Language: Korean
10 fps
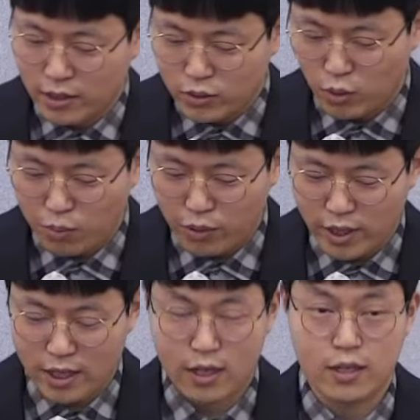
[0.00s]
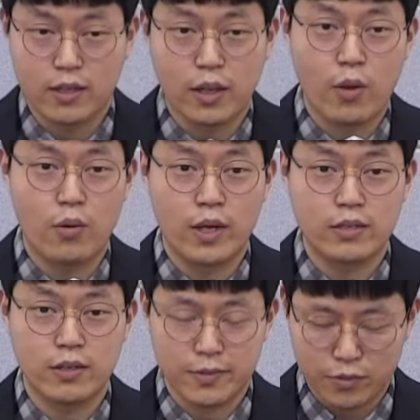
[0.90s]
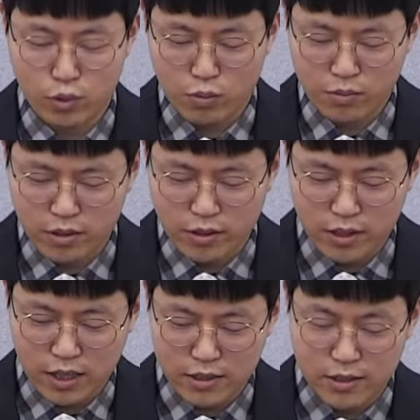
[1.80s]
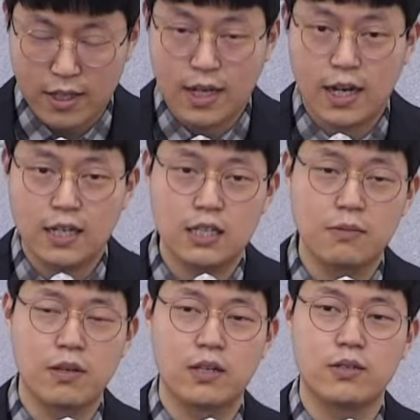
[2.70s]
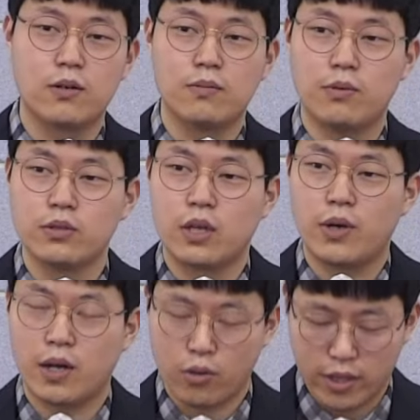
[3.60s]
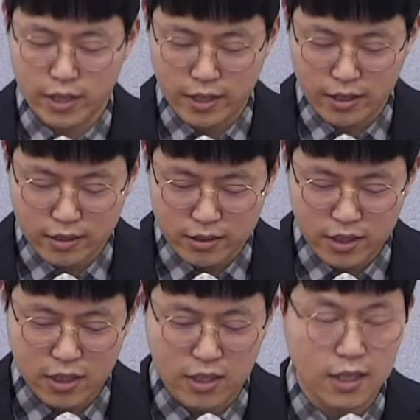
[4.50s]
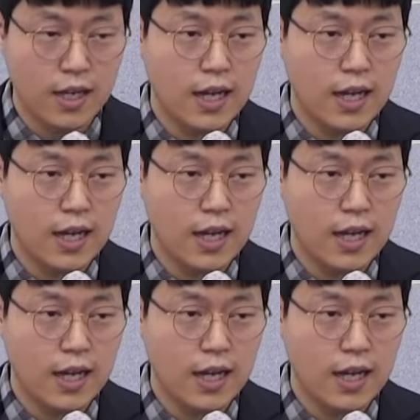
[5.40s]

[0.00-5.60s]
족보에 관한 내용에서 조금 더 들어가서 하나님께서 모세와 아론에게 친히